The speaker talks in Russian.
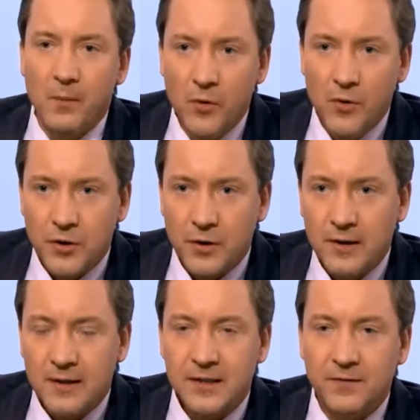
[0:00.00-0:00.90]
помочь
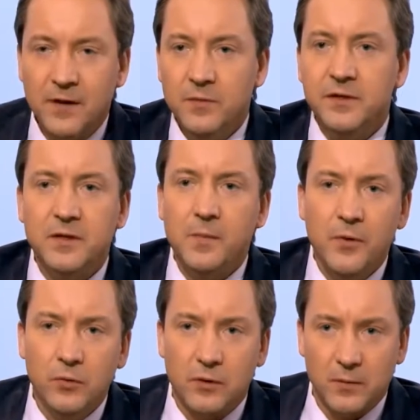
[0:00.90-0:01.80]
своим
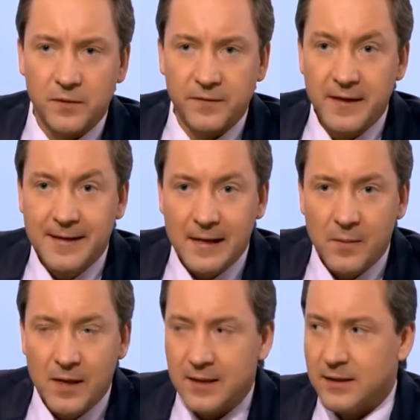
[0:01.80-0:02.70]
дистрибьюторам, своей
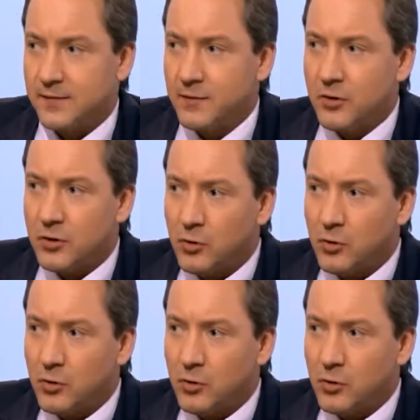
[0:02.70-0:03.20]
команде, своей